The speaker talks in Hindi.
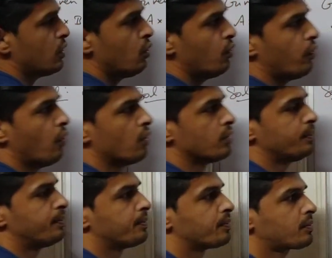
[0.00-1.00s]
टू
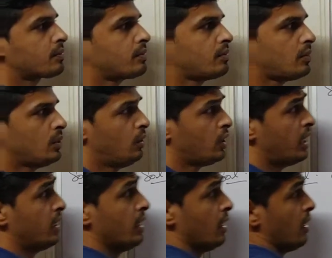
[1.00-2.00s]
फोर
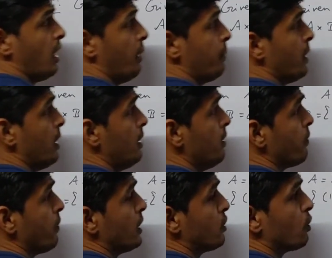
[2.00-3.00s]
ओके अपना
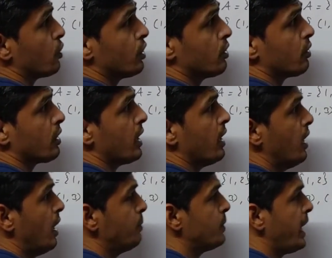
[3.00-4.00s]
फर्स्ट क्वेश्चन हो गया है
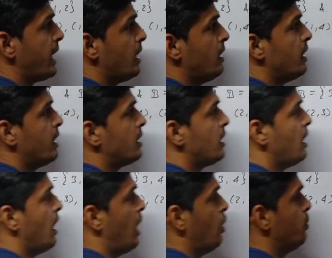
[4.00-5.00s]
अब सेकंड है कि
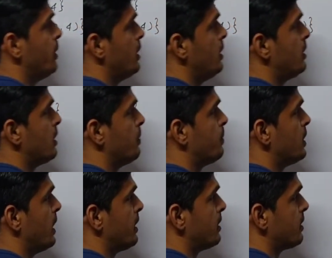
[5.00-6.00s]
हाउ मेनी
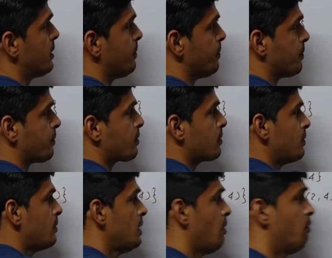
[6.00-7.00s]

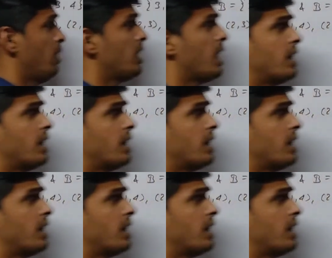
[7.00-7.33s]
सबसेट विल